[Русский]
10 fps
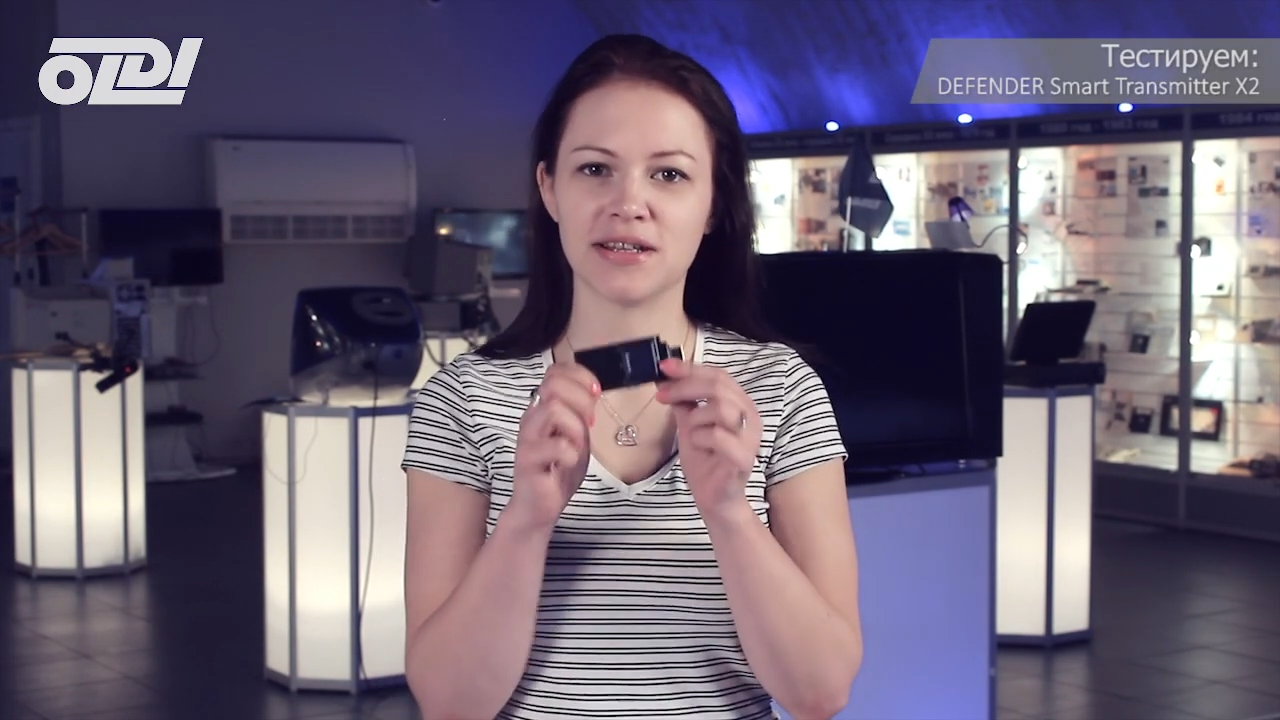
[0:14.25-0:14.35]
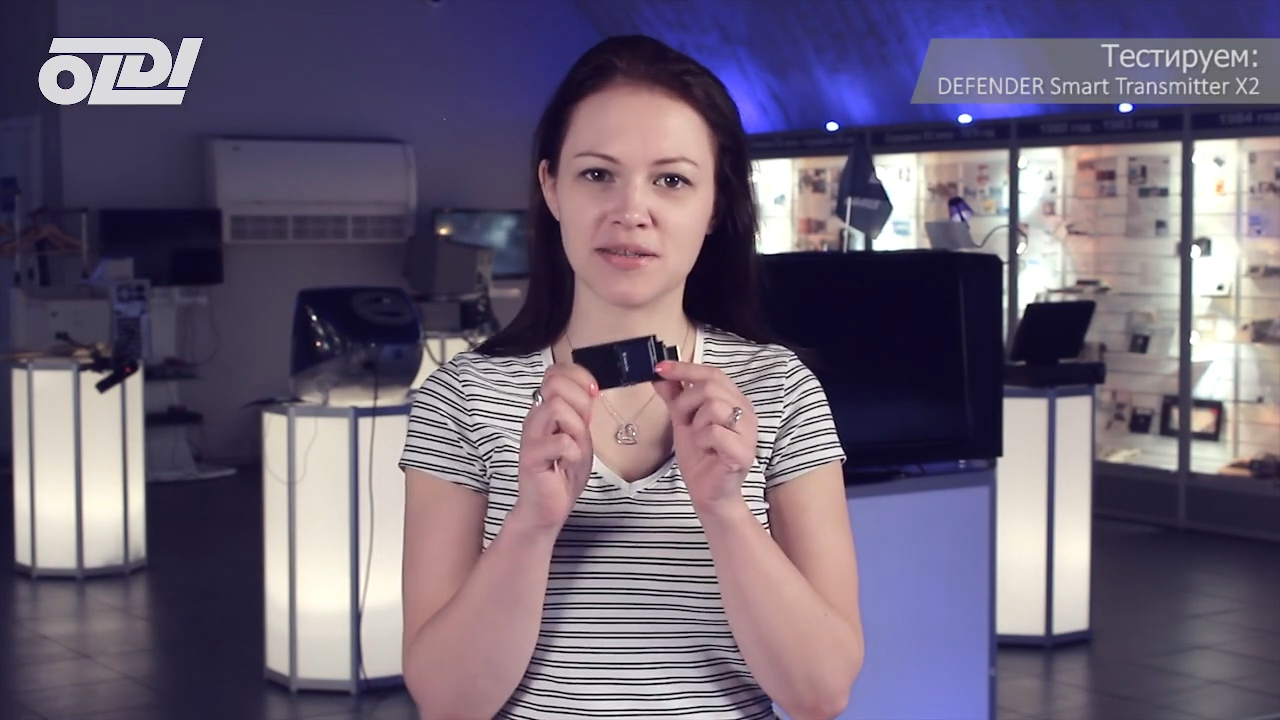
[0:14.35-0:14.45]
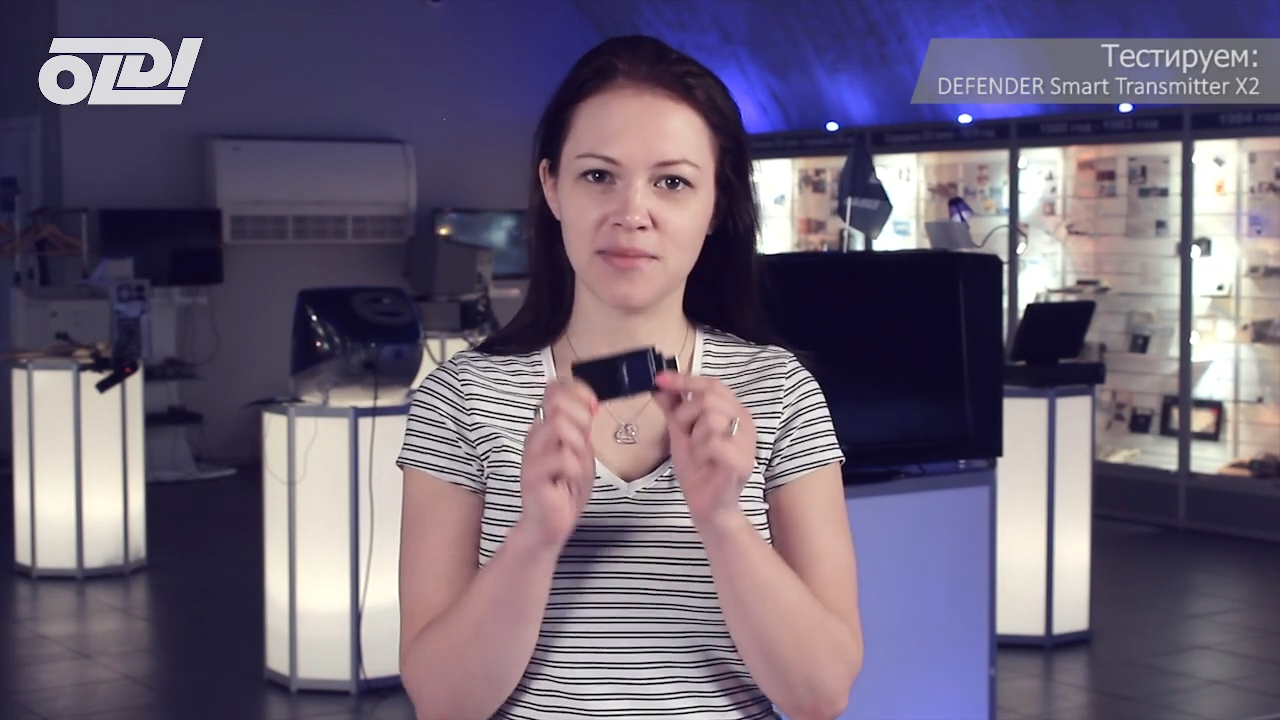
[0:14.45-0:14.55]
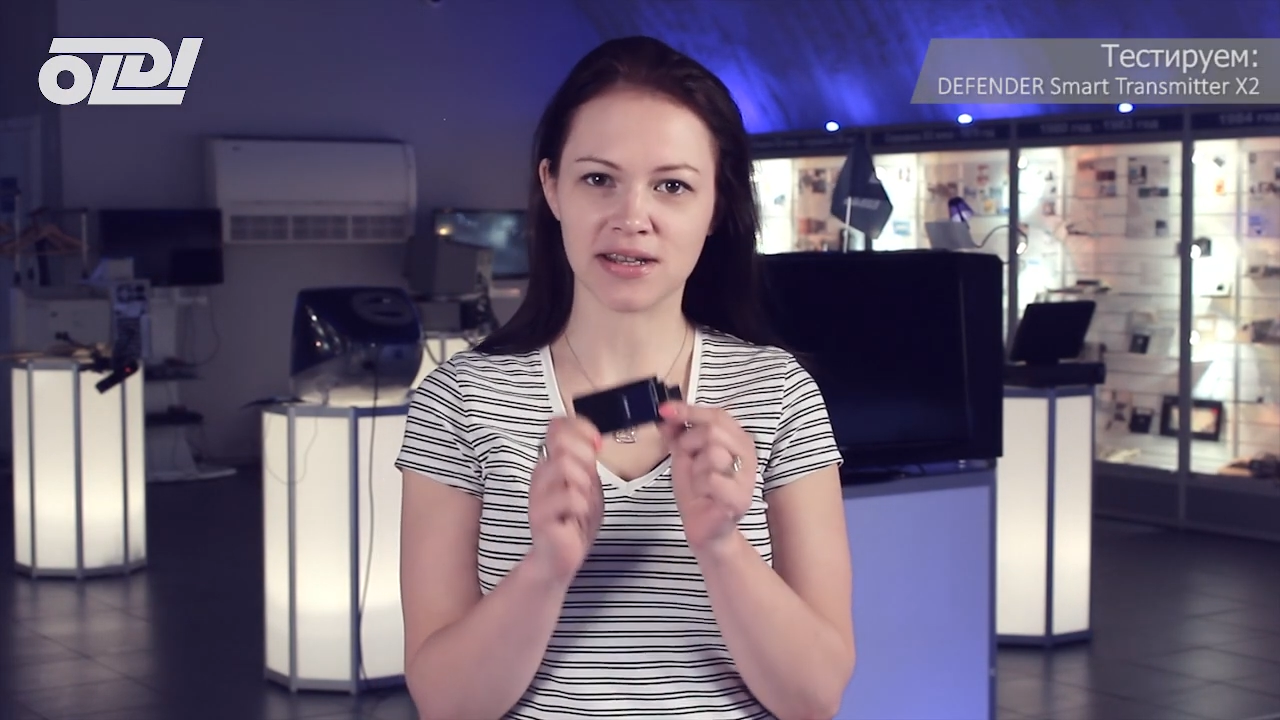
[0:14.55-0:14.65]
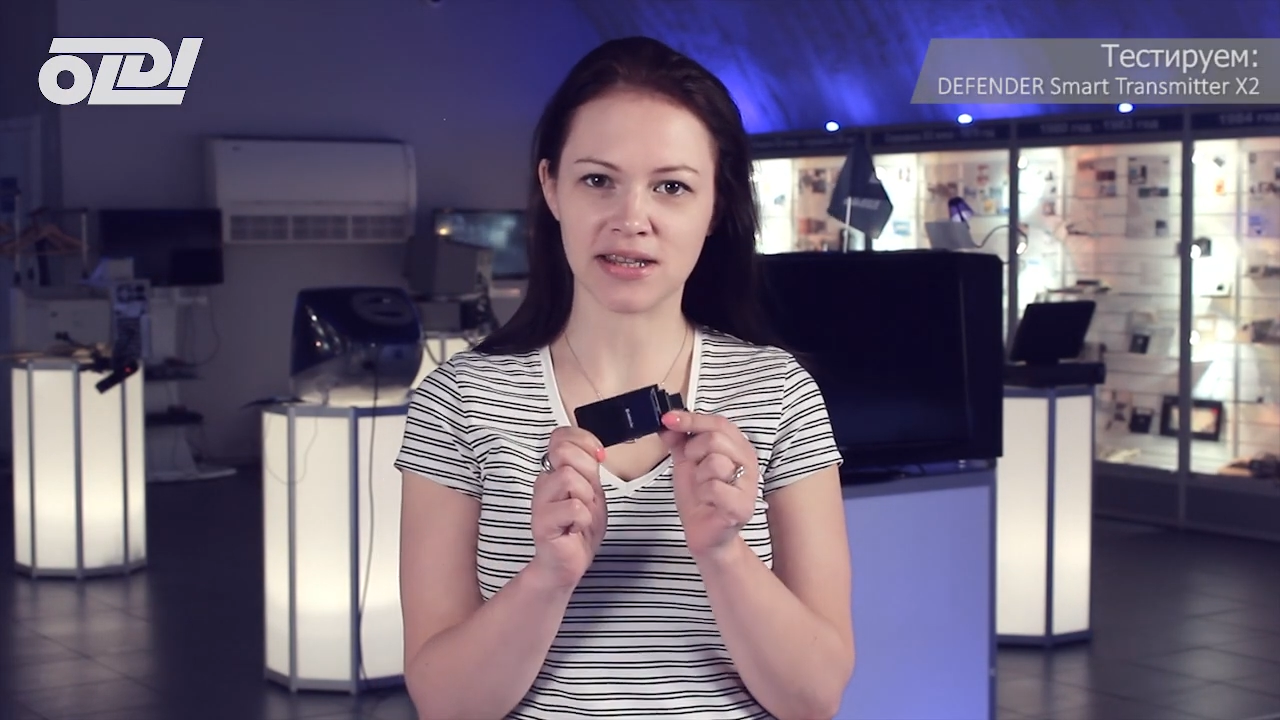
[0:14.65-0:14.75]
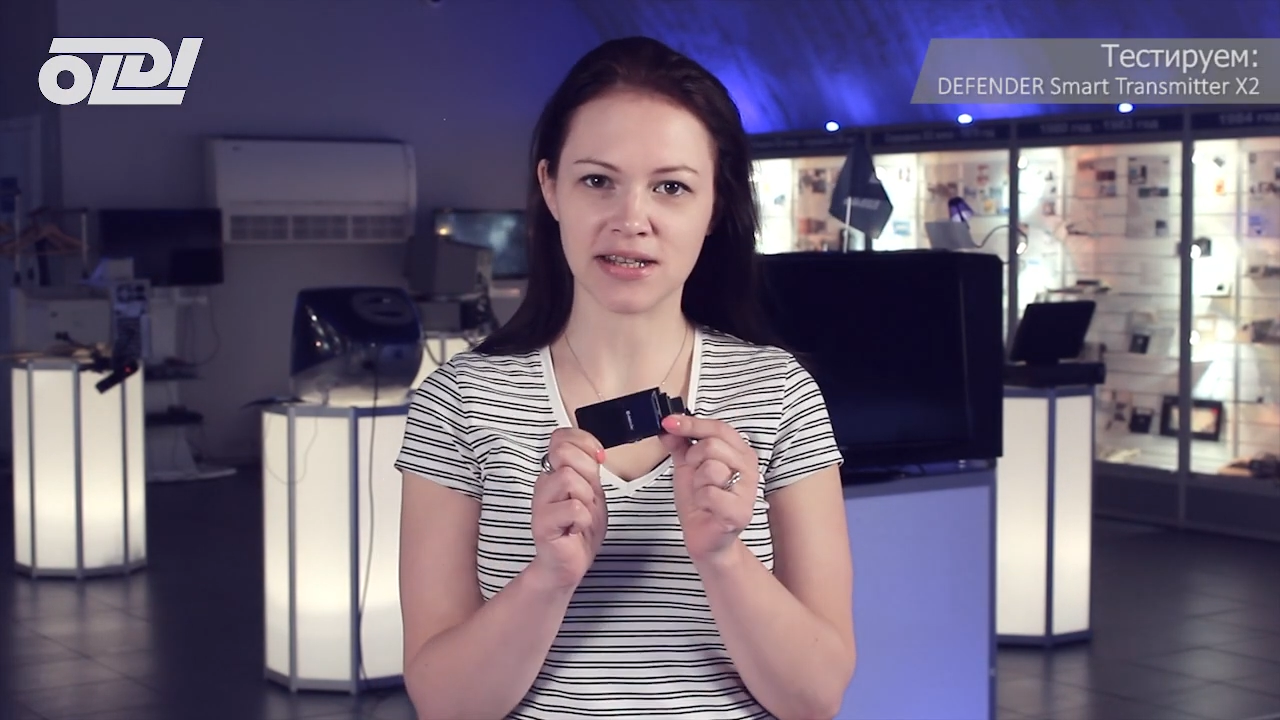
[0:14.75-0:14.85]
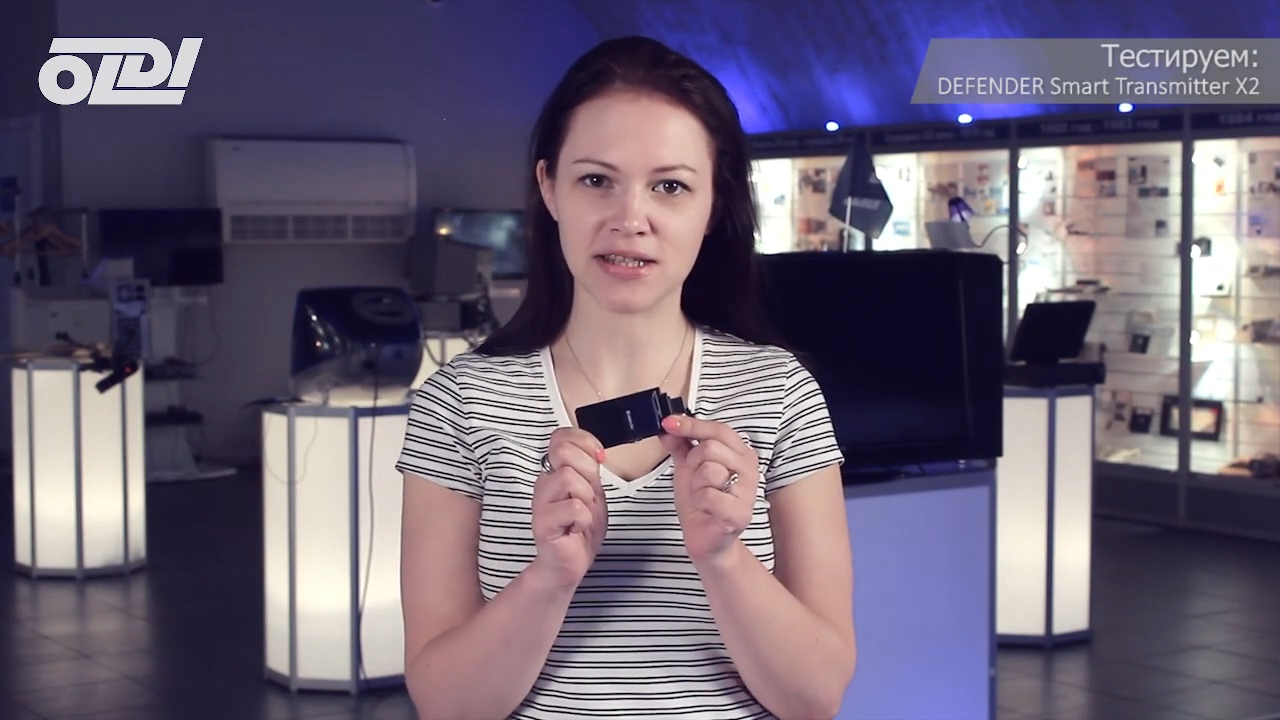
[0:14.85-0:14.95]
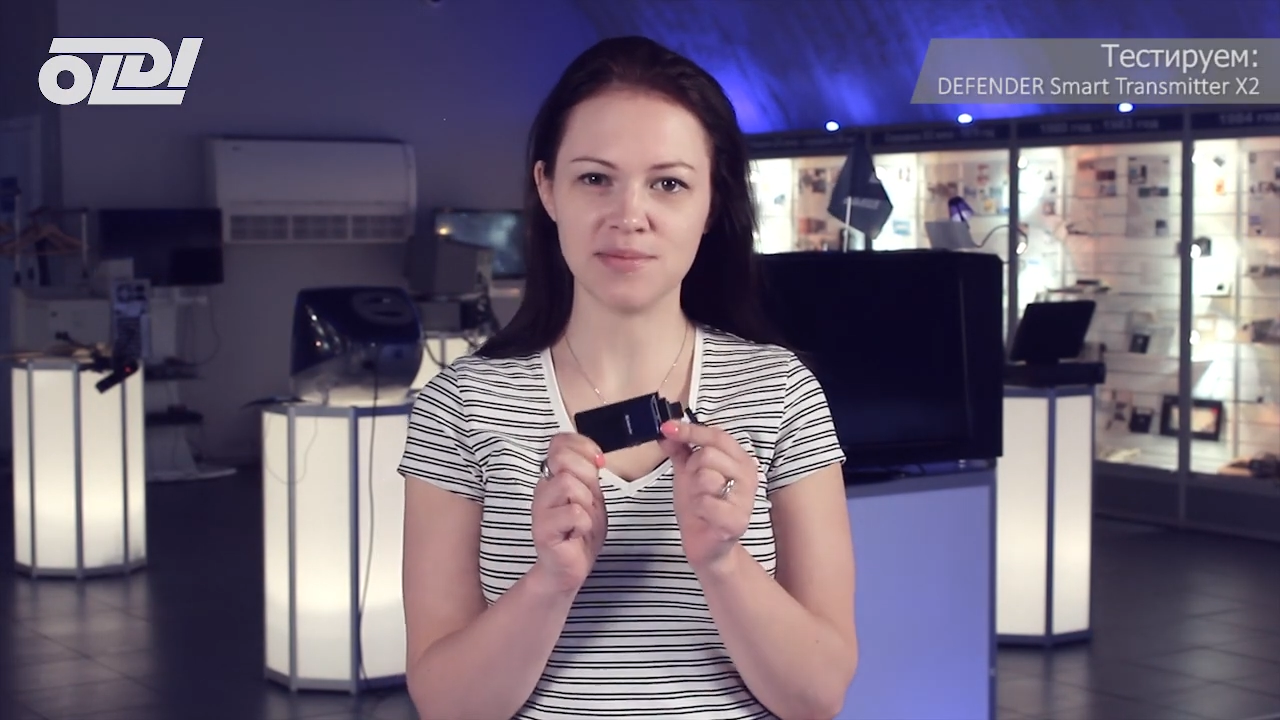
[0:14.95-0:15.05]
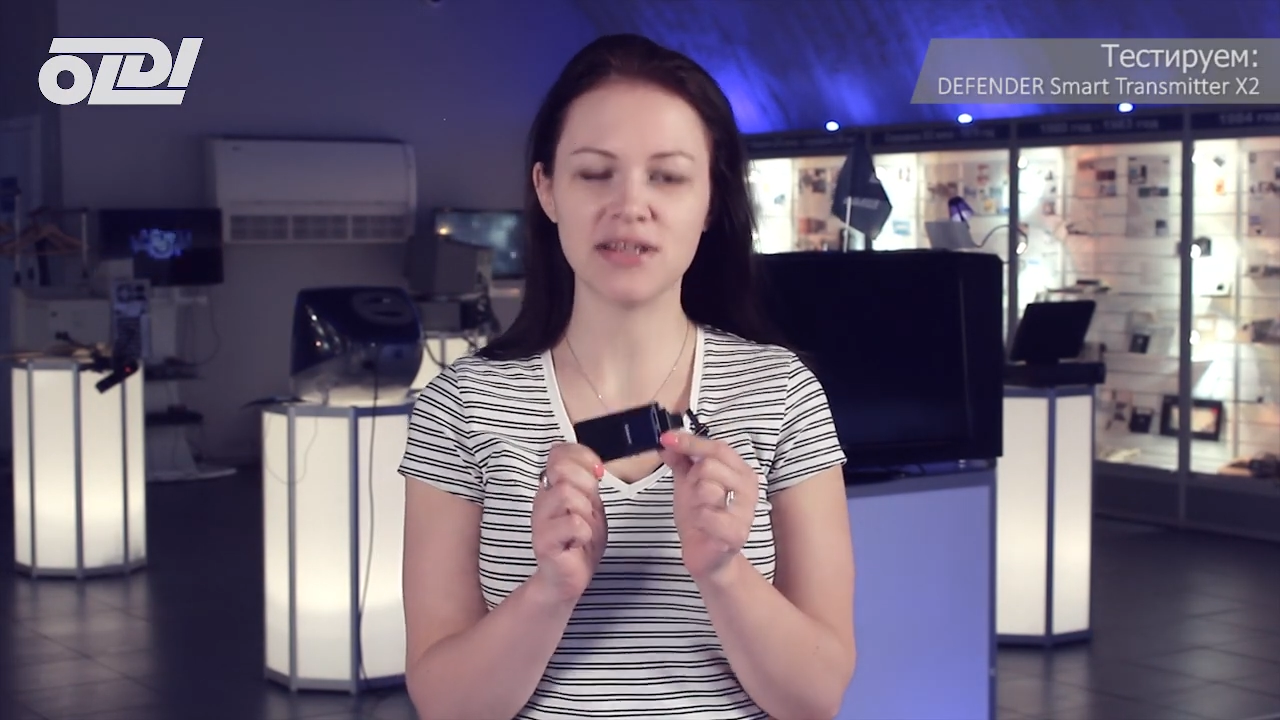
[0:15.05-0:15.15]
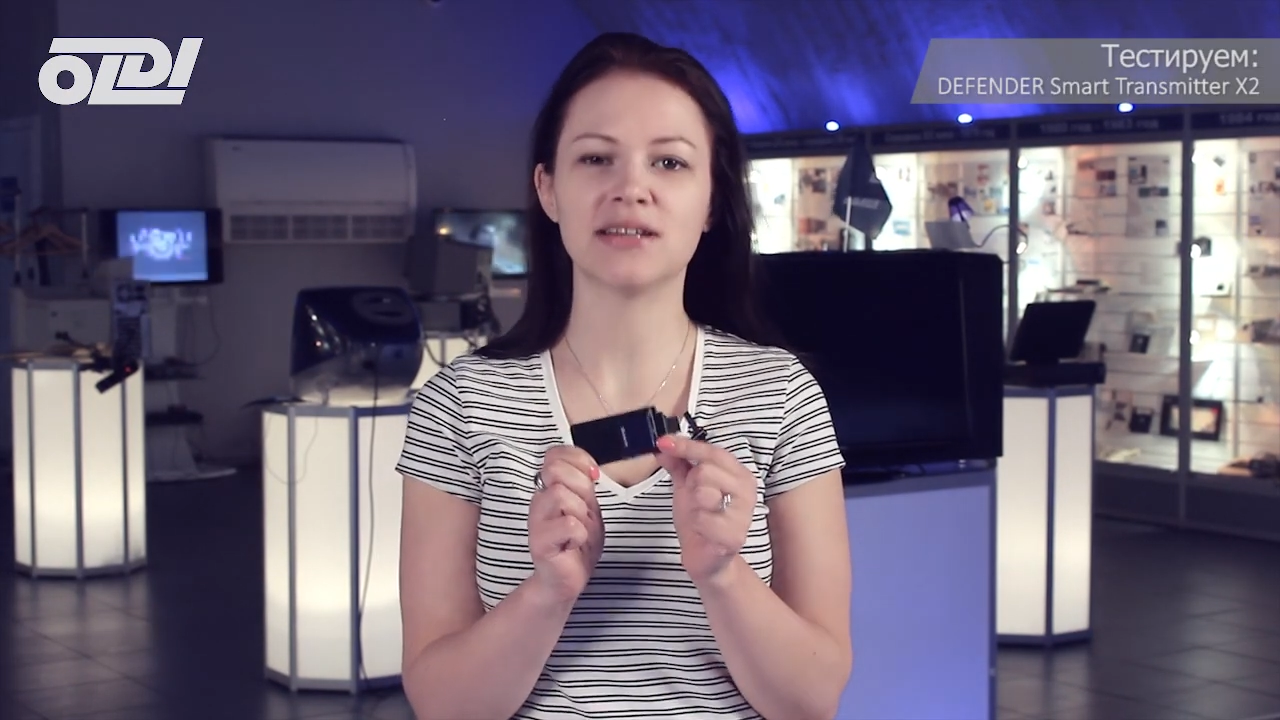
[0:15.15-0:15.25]
Smart
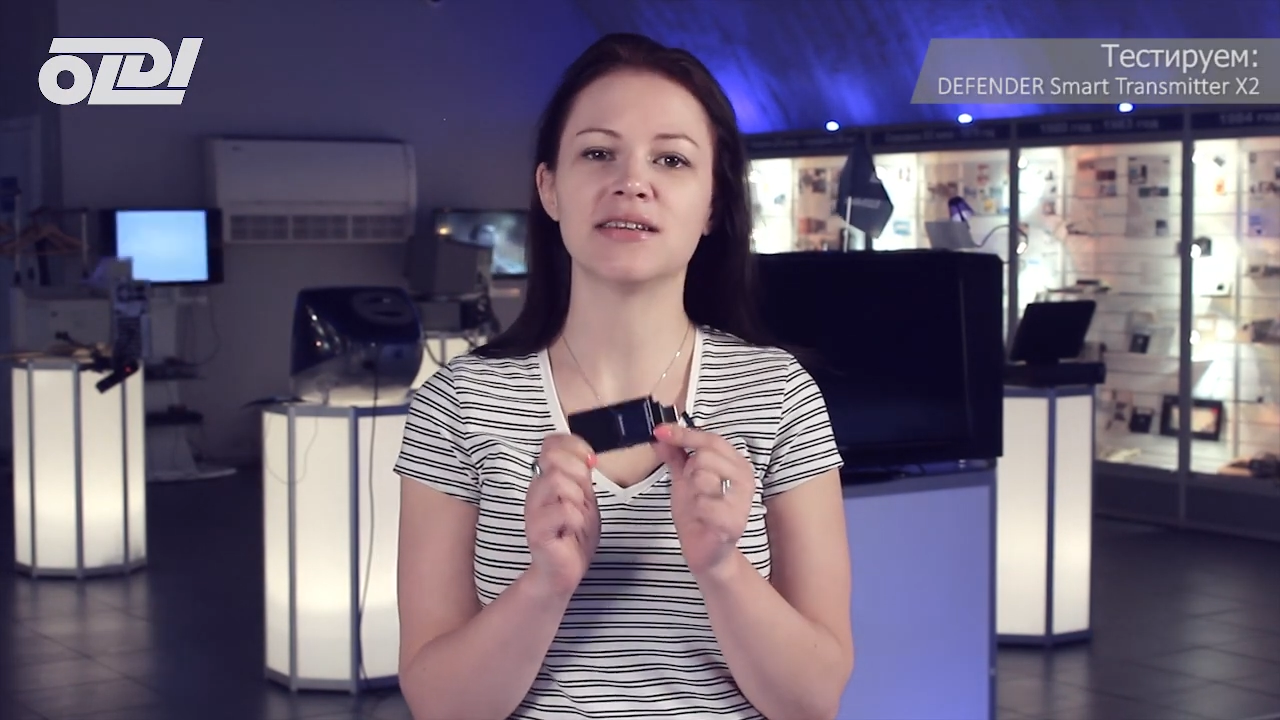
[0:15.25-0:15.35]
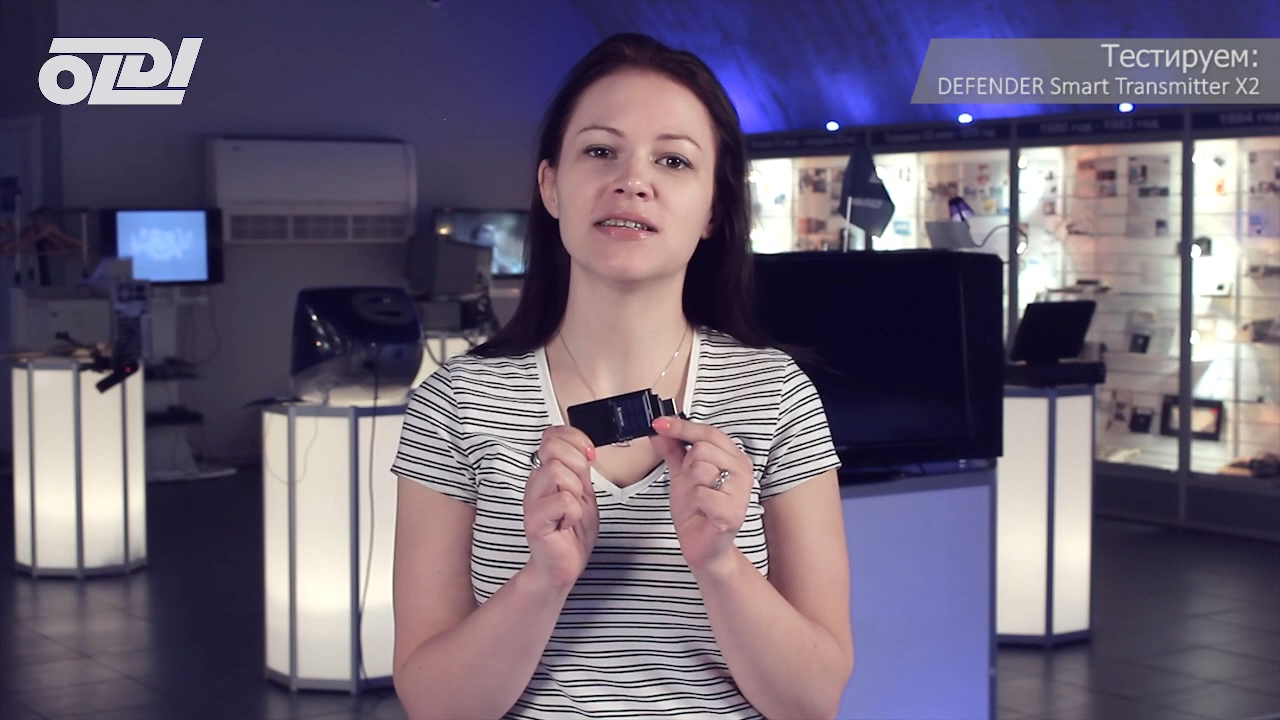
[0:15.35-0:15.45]
Transmitter